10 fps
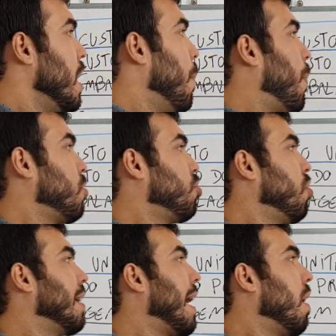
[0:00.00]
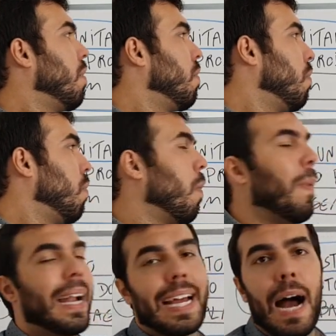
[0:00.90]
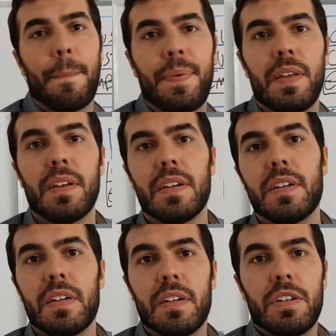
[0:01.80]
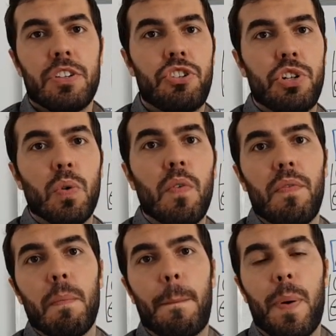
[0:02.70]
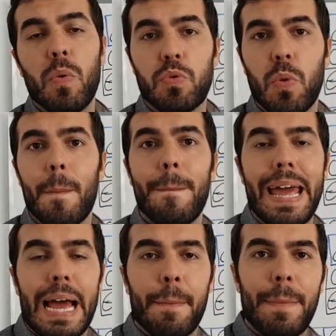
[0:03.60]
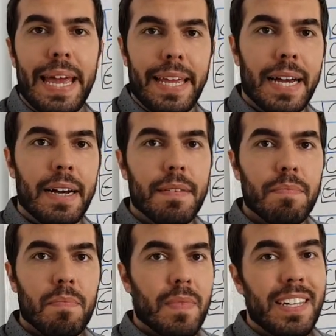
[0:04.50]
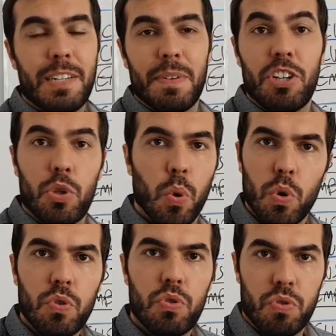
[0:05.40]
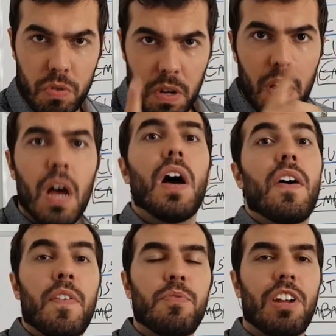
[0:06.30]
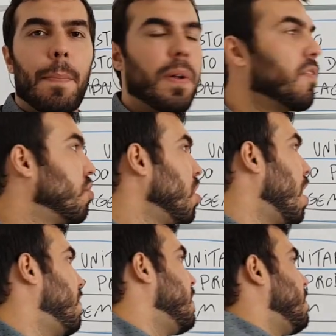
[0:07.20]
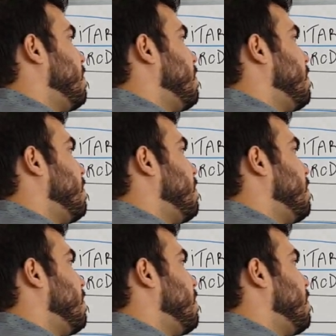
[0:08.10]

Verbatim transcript: eu posso jogar o markup de 1,66 em cima de todos. Vamos tirar a prova dos 9?